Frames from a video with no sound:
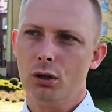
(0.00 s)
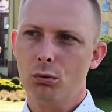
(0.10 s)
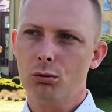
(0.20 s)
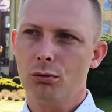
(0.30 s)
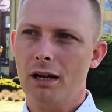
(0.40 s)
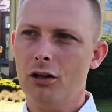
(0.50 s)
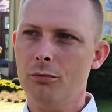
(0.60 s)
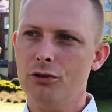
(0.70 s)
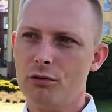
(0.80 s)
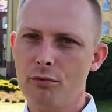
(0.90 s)

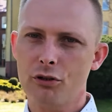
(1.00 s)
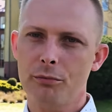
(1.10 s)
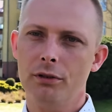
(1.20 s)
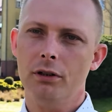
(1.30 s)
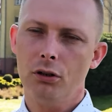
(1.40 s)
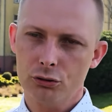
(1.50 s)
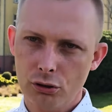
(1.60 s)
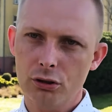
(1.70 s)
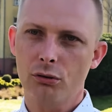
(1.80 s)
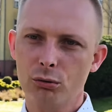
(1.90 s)
kulturalną. Chciałbym, żeby
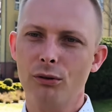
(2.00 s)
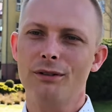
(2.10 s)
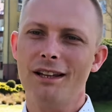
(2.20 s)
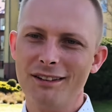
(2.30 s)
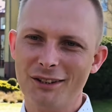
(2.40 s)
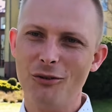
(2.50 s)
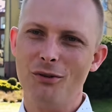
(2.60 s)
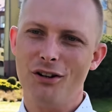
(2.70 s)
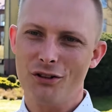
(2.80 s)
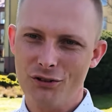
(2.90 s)
Ośrodek Kultury
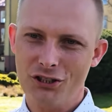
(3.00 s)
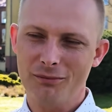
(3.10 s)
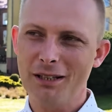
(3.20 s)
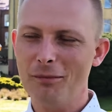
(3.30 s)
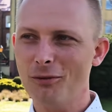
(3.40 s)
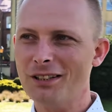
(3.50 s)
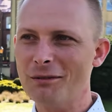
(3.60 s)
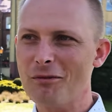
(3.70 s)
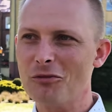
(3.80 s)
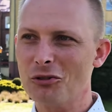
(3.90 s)
tętnił życiem. Dla
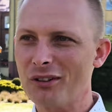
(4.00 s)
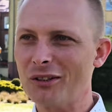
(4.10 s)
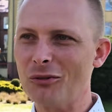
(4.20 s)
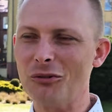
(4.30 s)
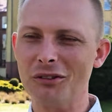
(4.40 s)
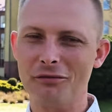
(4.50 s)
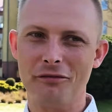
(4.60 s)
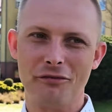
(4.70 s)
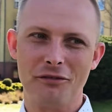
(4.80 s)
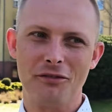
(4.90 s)
porównania mamy Ośrodek Kultury
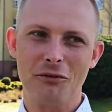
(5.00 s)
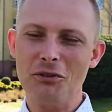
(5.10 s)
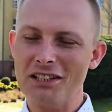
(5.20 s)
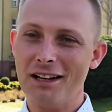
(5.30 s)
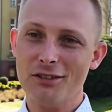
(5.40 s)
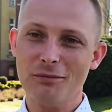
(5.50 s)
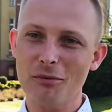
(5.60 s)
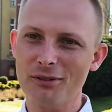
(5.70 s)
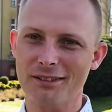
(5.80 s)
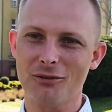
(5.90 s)
w, w gminie
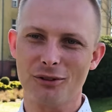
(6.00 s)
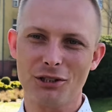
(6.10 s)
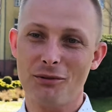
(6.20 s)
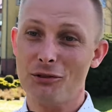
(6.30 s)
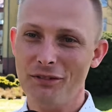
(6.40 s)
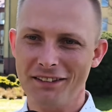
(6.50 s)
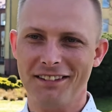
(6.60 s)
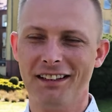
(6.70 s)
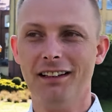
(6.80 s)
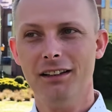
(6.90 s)
Drawsko-Pomorskiej, który działa
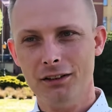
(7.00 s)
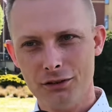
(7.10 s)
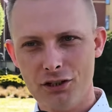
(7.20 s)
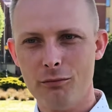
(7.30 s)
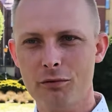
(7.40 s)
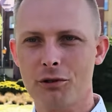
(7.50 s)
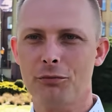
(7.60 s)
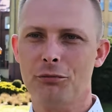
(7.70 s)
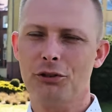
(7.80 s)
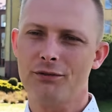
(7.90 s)
świetnie i chciałbym,
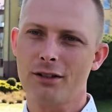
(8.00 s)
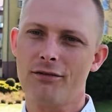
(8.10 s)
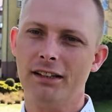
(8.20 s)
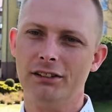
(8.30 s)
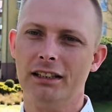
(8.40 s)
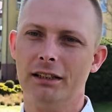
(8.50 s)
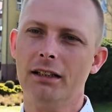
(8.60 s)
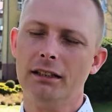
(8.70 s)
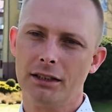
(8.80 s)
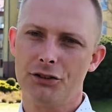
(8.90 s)
żebyśmy się wzorowali na,
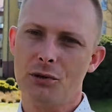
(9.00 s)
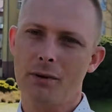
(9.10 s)
na ich